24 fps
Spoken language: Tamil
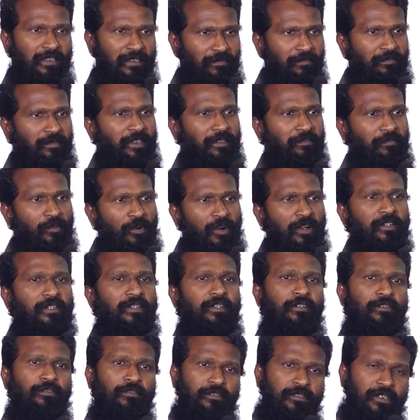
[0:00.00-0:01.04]
இது வி
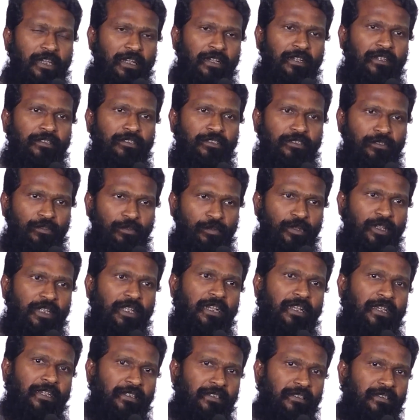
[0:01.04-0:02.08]
வாண்டட் டு டெல் அ ஸ்டோரி
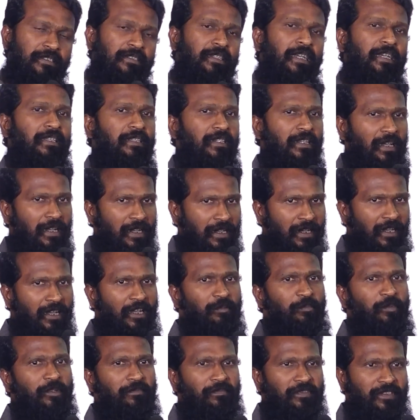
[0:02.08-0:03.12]
லைக் திஸ் அதுக்காக
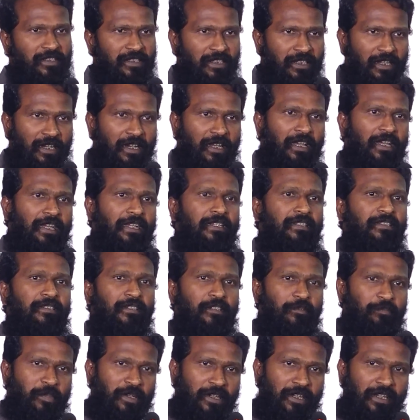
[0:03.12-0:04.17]
நாங்கள் போய் ஃபிசிக்கலாக
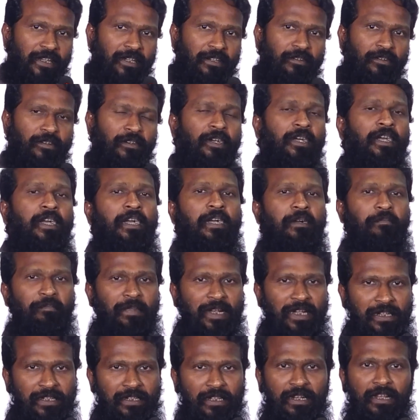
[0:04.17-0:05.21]
எக்ஸர்ட் பண்ணிக்கிட்டோம்
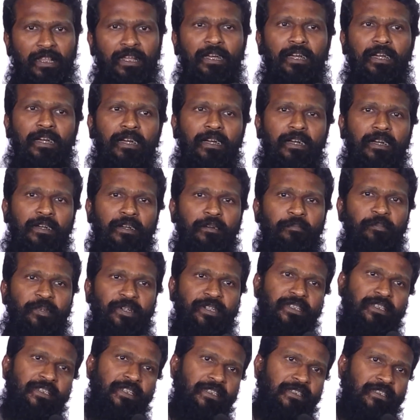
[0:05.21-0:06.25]
மென்டலாக
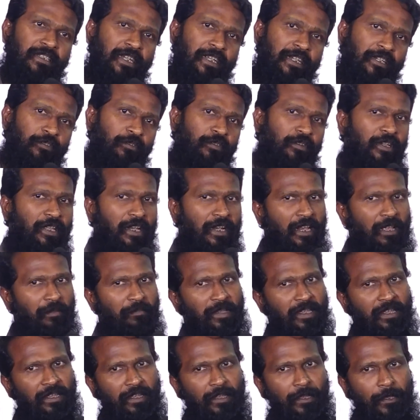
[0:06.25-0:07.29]
ப்ரெஷரைஸ் ஆகிட்டோம்
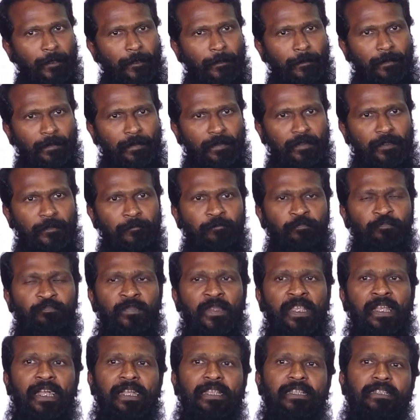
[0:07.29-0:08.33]
எல்லாமே இது
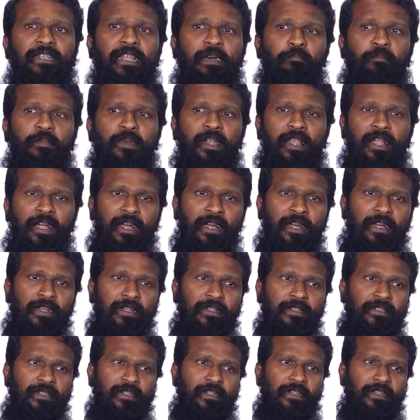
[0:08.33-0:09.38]
இது
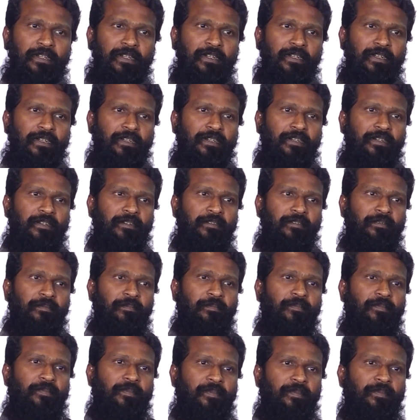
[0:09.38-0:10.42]

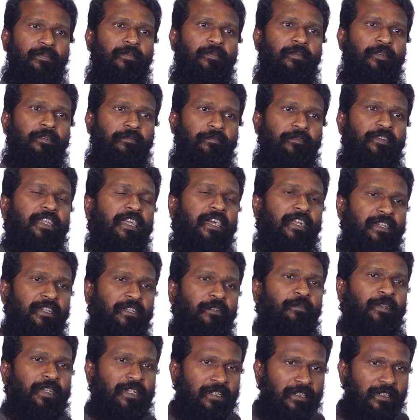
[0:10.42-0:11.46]
நம்மளாக வி
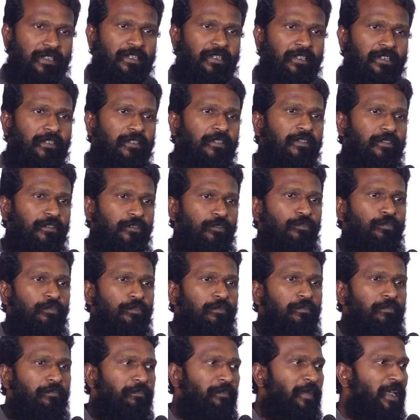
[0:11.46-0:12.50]
அண்டர்வென்ட் இட் டு
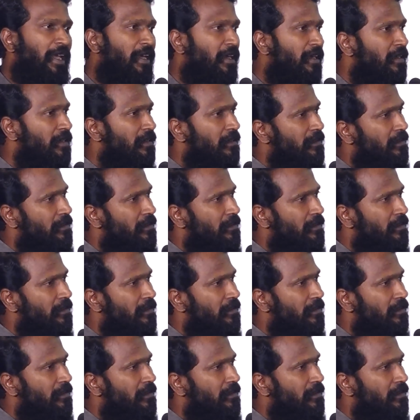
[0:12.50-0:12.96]
மேக்